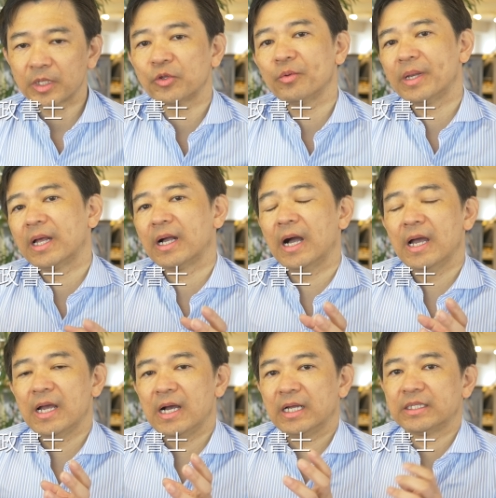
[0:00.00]
例えばなんか
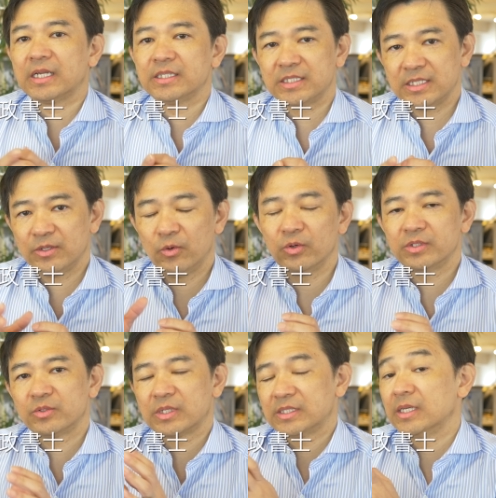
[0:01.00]
新しい法
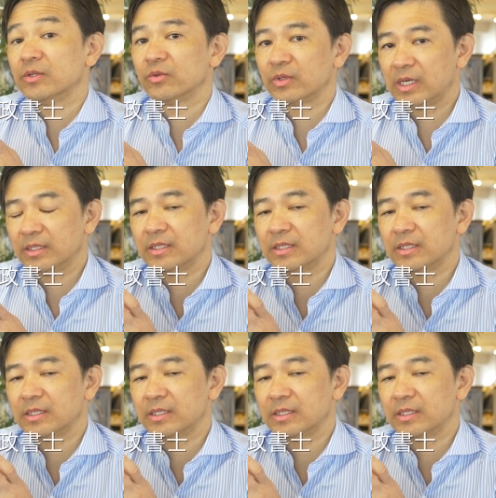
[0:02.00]
律とか制度とか